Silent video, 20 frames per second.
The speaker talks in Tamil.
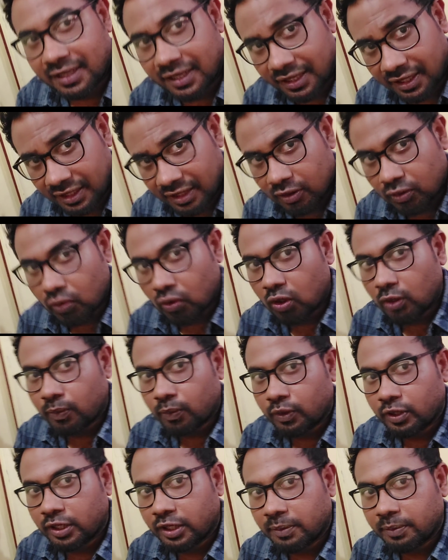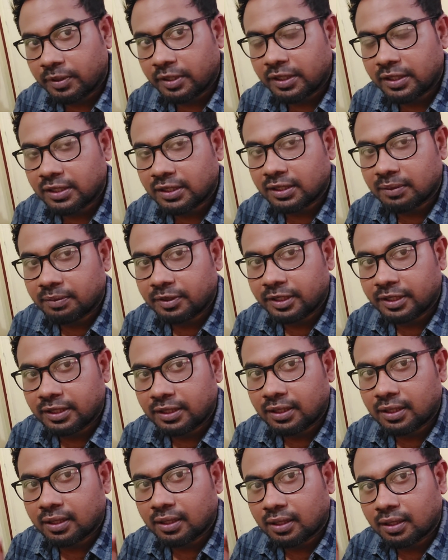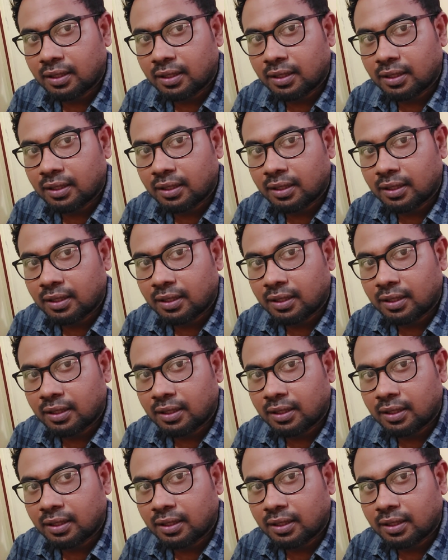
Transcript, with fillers: என்ன குழப்பம் ஏற்பட்டிருக்கு அப்படின்னா